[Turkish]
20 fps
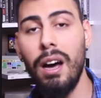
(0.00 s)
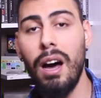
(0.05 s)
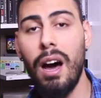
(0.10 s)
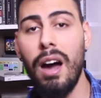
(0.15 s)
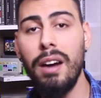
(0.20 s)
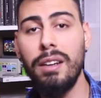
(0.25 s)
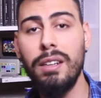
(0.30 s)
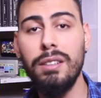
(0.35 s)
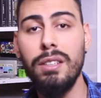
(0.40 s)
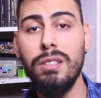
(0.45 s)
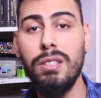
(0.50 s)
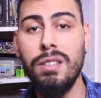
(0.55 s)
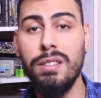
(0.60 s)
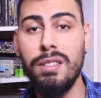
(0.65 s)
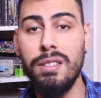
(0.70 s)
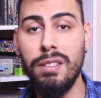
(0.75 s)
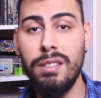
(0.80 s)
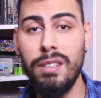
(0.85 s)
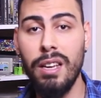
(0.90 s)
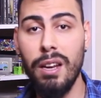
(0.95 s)

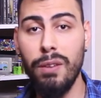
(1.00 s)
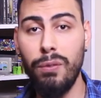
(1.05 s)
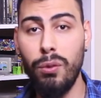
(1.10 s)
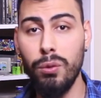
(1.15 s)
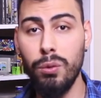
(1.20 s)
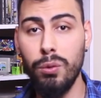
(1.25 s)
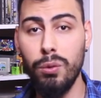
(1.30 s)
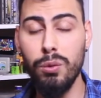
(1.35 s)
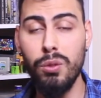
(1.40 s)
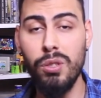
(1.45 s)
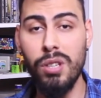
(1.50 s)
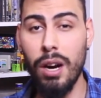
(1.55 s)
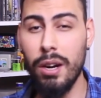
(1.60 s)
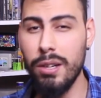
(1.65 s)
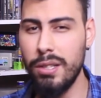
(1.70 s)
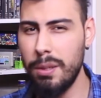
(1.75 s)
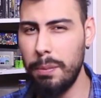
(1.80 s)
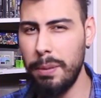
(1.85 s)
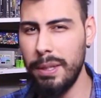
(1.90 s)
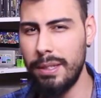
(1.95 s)
Arkadaşınızın telefonunun
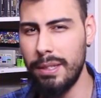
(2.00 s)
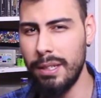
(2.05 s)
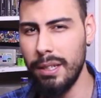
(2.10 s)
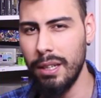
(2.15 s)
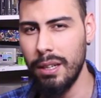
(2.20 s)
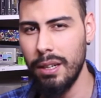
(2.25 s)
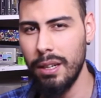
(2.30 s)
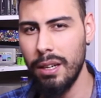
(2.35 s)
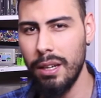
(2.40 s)
şarjı bitti.